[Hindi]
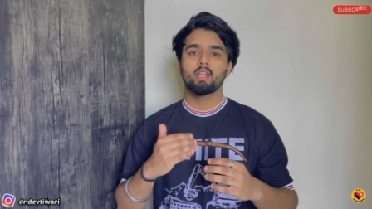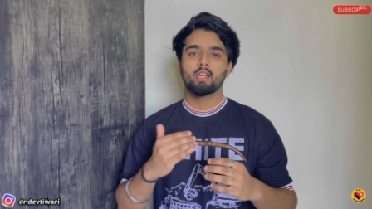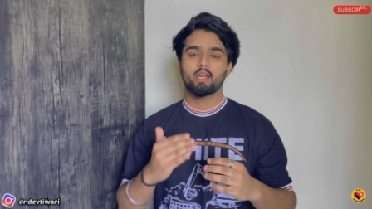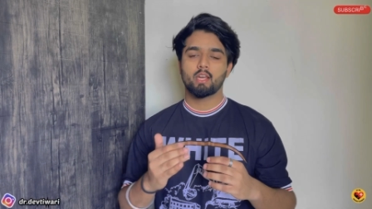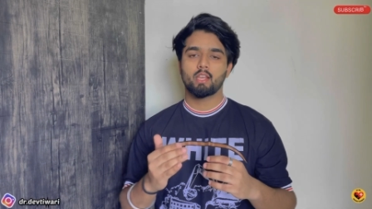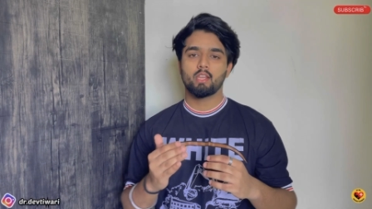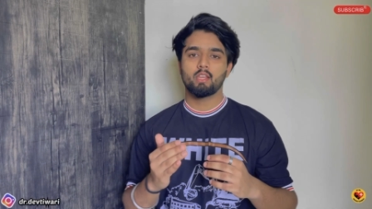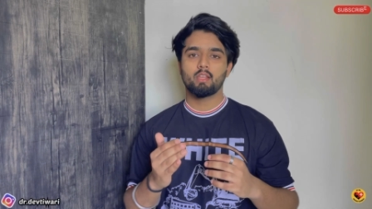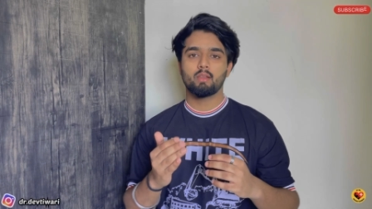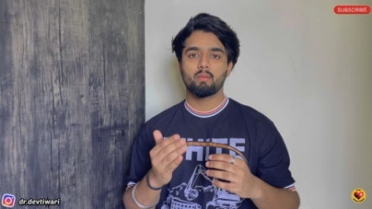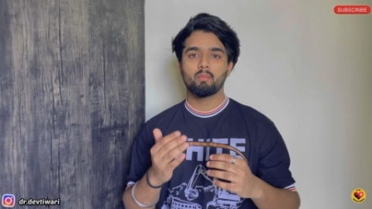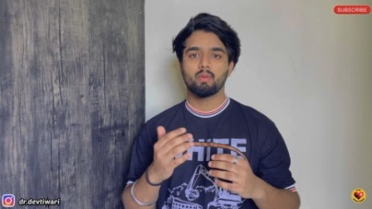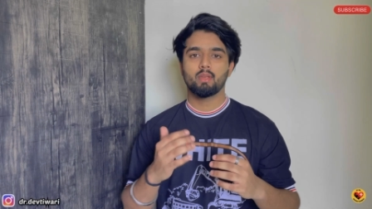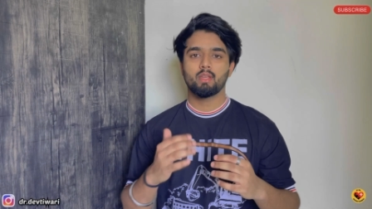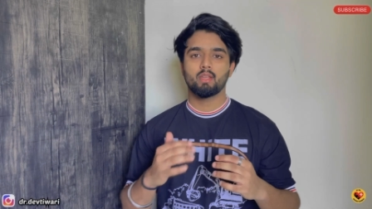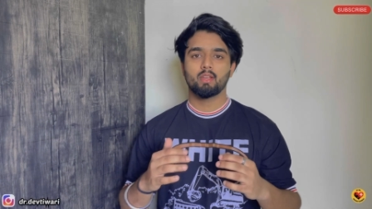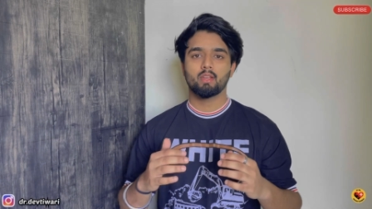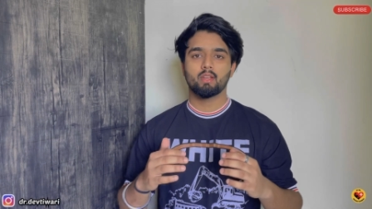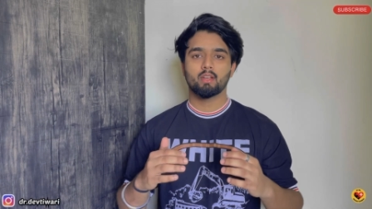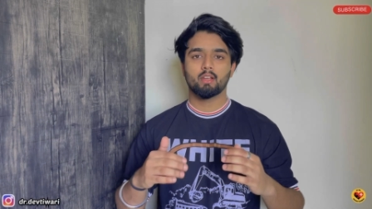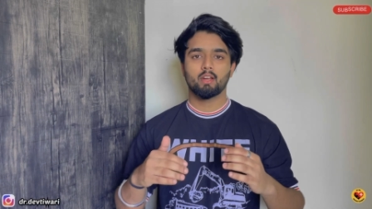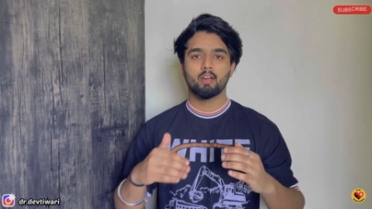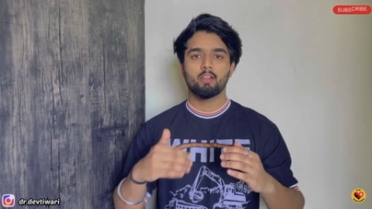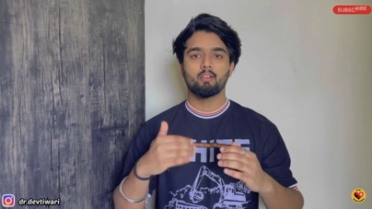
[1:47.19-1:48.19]
करियर
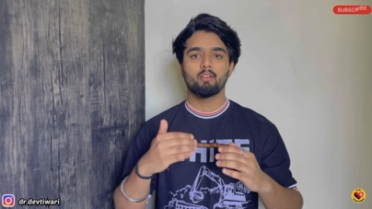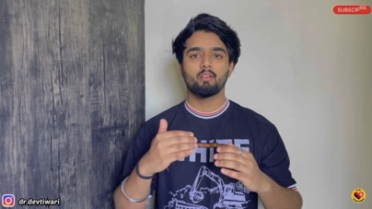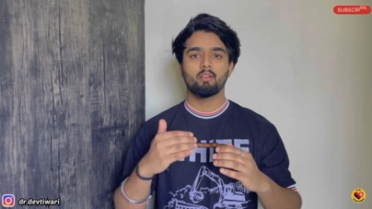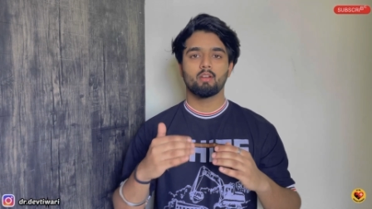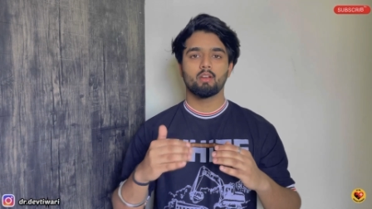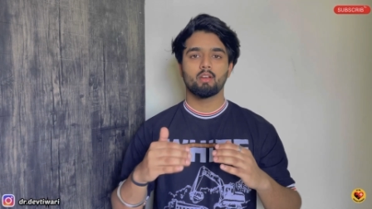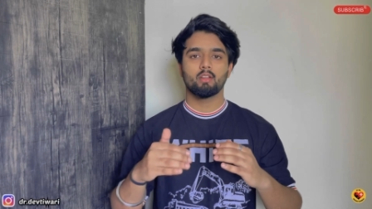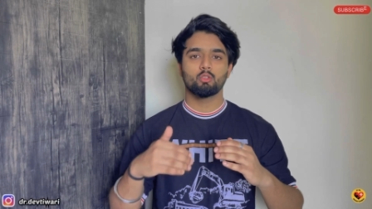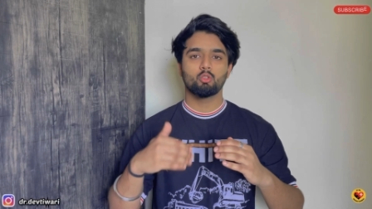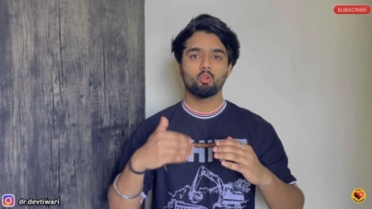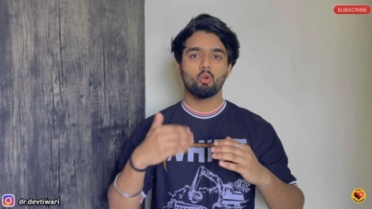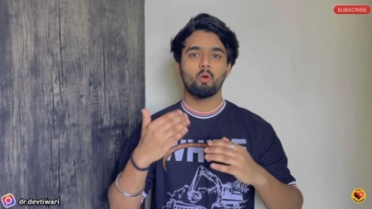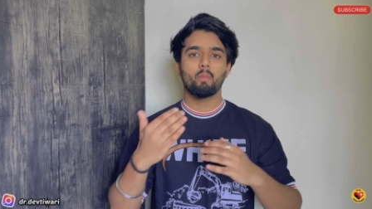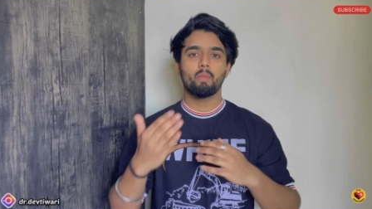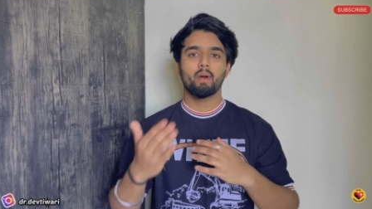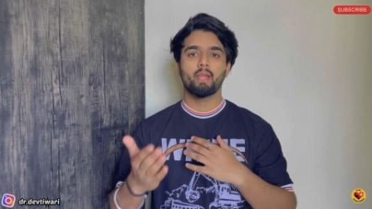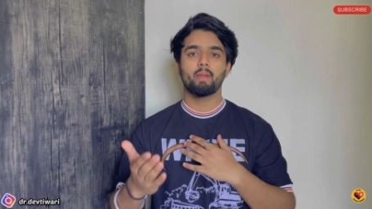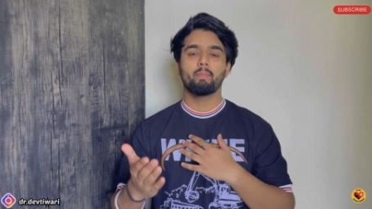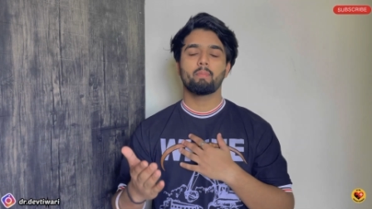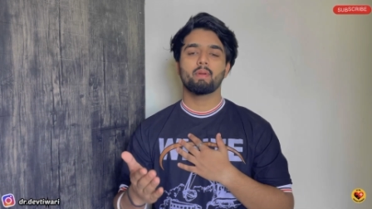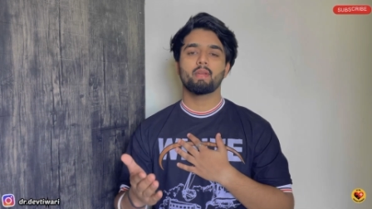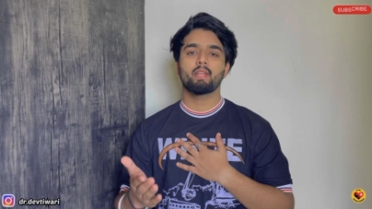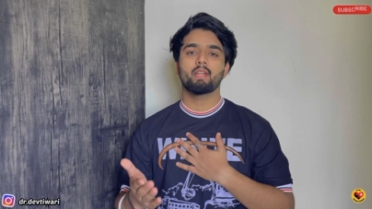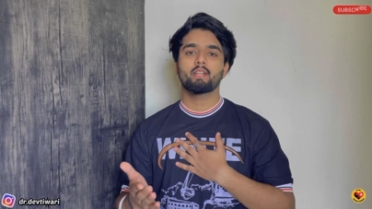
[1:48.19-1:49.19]
में घर जो
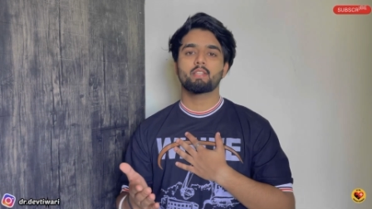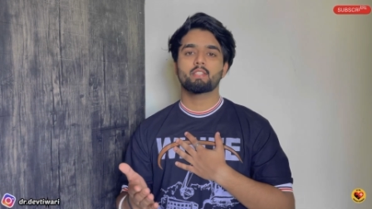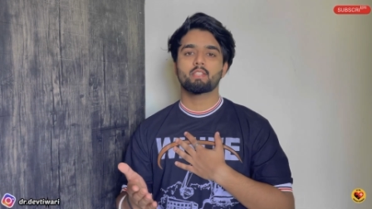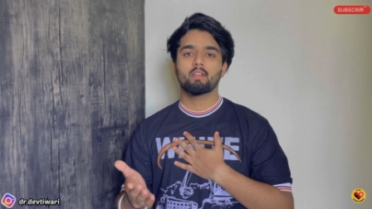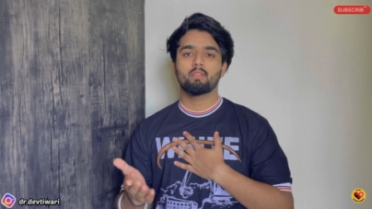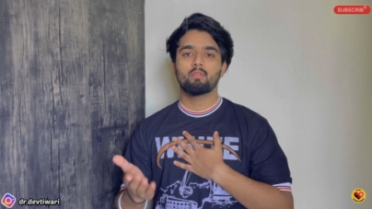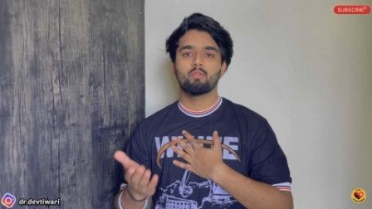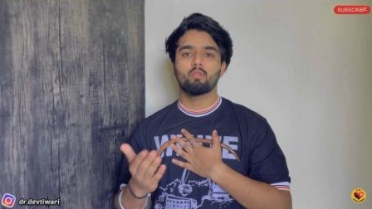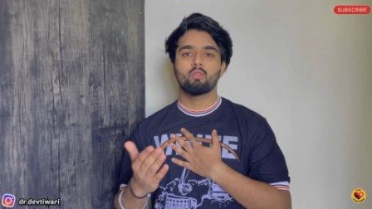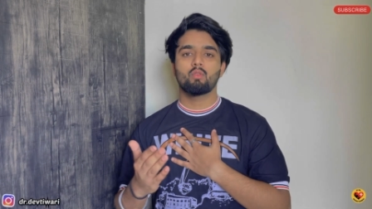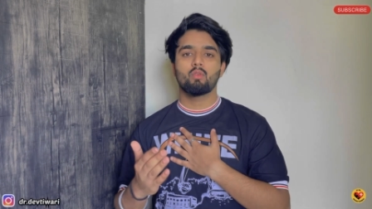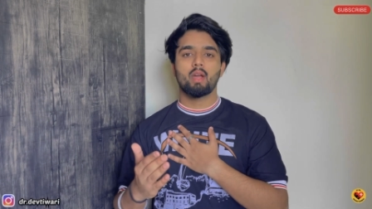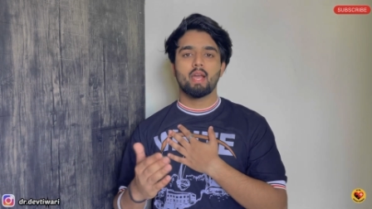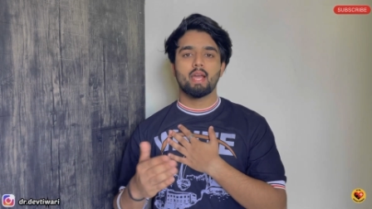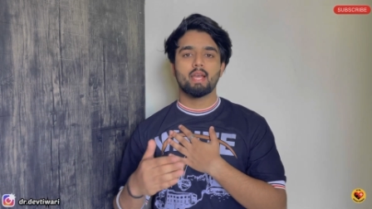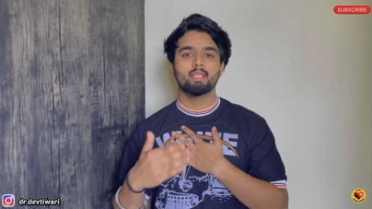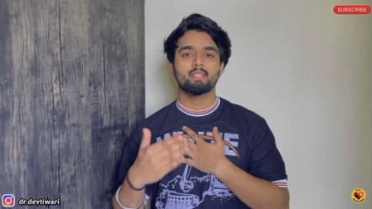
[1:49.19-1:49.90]
हमारे पेरेंट्स हैं वो